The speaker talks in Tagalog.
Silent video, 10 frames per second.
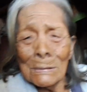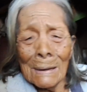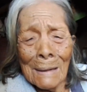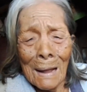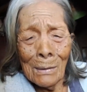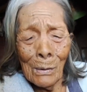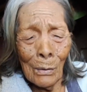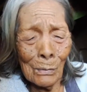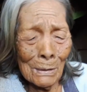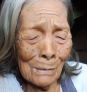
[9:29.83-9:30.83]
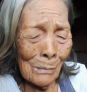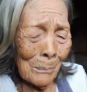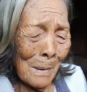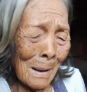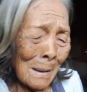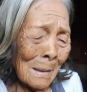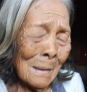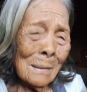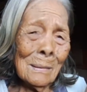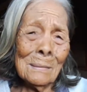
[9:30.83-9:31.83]
din ako. Di ko ma...
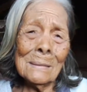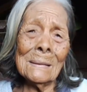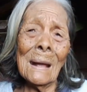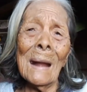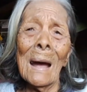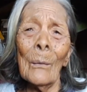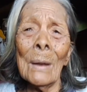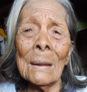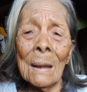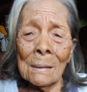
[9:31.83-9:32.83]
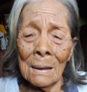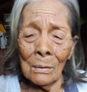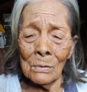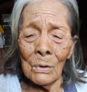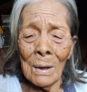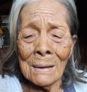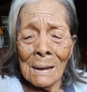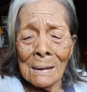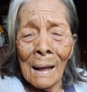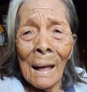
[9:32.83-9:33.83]
Dadalawin lang ako niyong
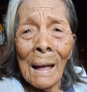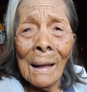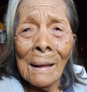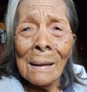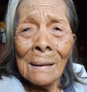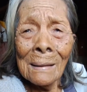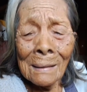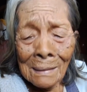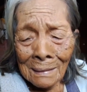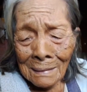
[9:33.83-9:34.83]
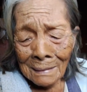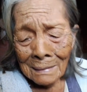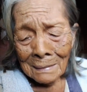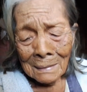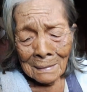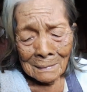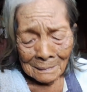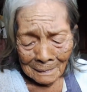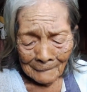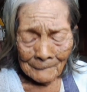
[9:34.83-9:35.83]
anak, ah. Oo. Dalawin
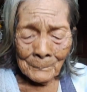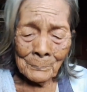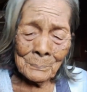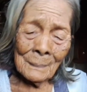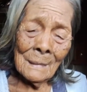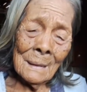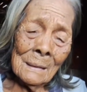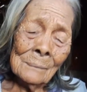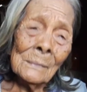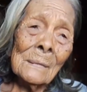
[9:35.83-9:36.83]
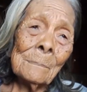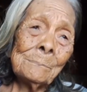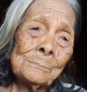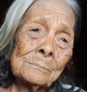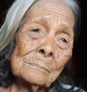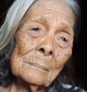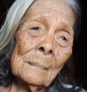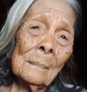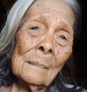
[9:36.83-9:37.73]
ka namin dito. Di ka pabayaan ni Ronnie.